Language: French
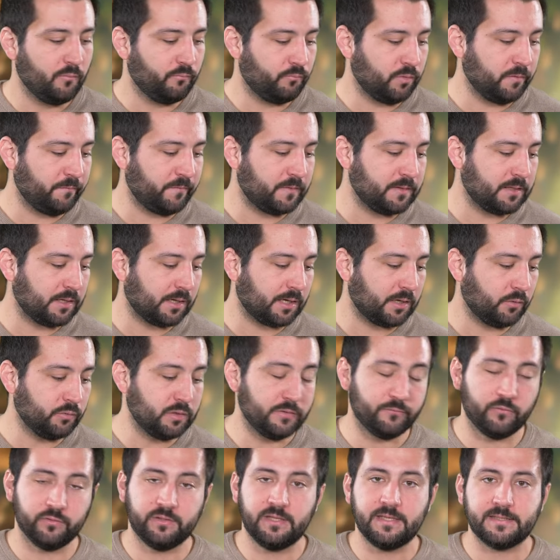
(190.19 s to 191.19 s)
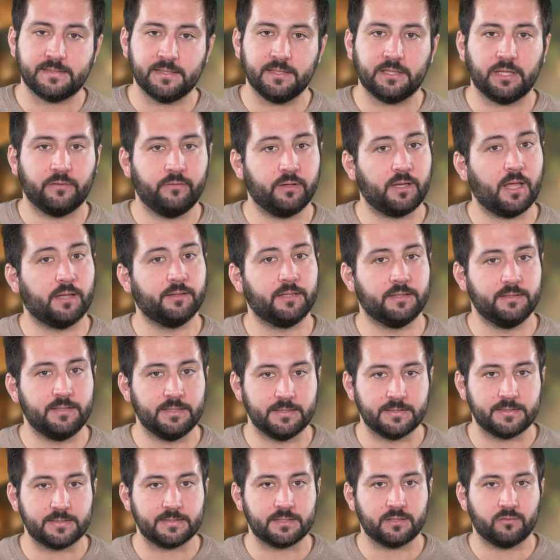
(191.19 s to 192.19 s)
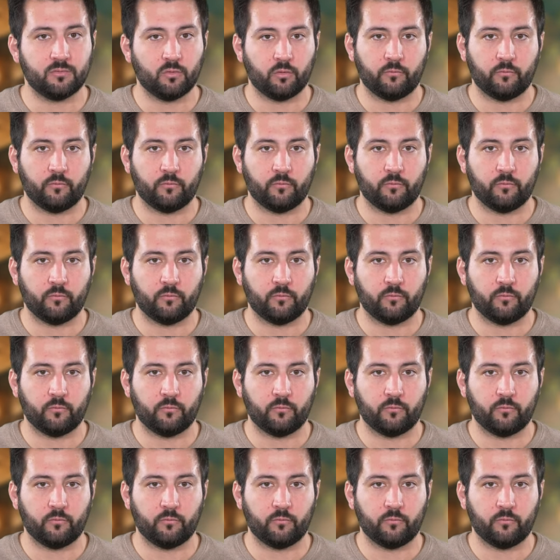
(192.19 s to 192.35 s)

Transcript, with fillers: puis finirez au niveau 17 avec un des 10.